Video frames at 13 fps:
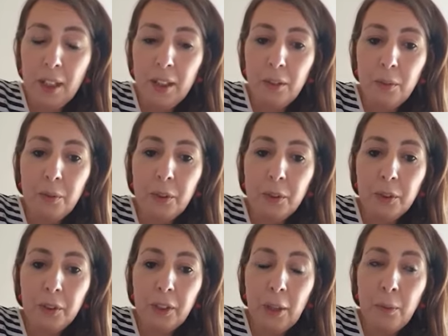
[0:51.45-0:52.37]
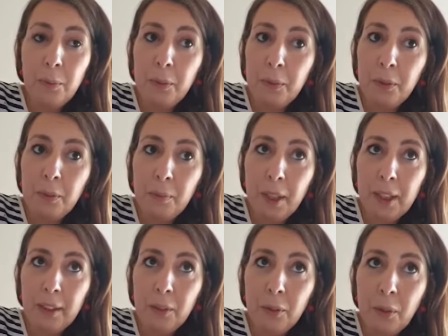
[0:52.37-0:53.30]
Donc euh, au bout de
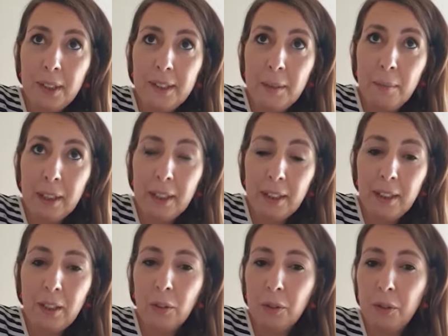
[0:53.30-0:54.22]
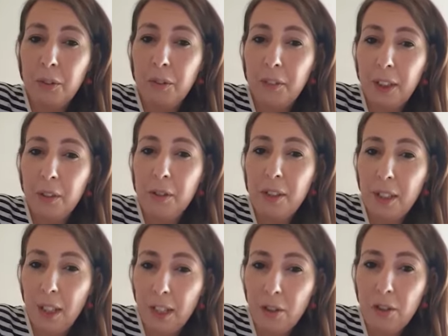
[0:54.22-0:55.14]
ma troisième année, quand on devait faire nos
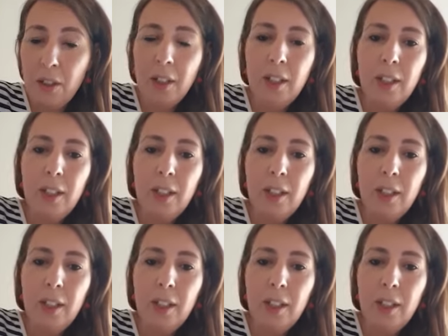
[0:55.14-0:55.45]
stages,